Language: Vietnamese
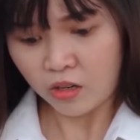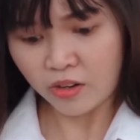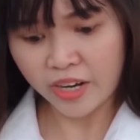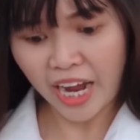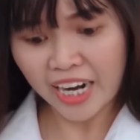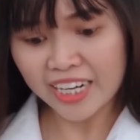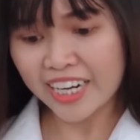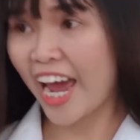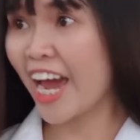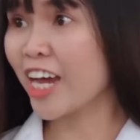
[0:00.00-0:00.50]
nó
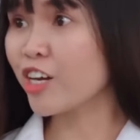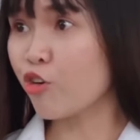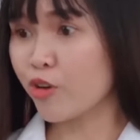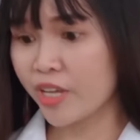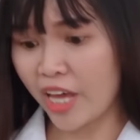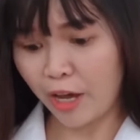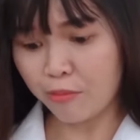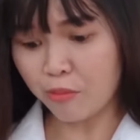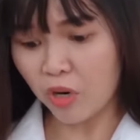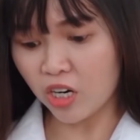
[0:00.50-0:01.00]
cắn nát đôi
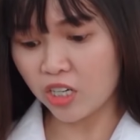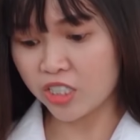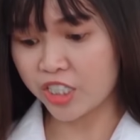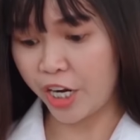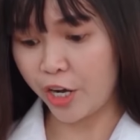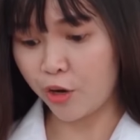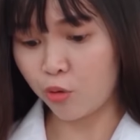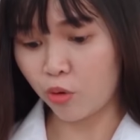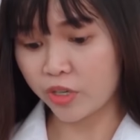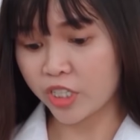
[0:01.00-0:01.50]
giày 10
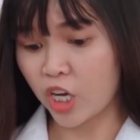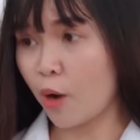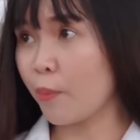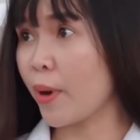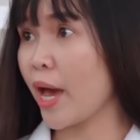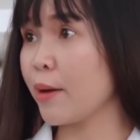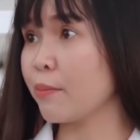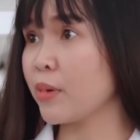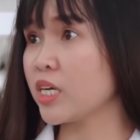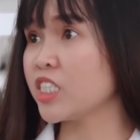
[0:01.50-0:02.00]
triệu của shop
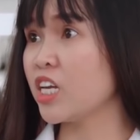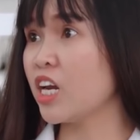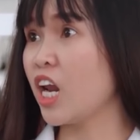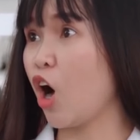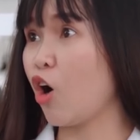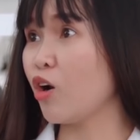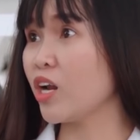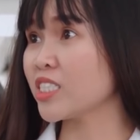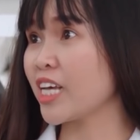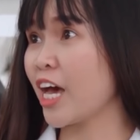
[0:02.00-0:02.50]
em là xin
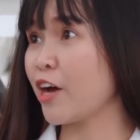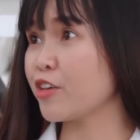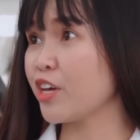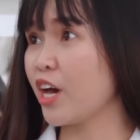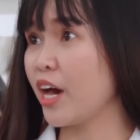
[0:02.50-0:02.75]
lỗi là sao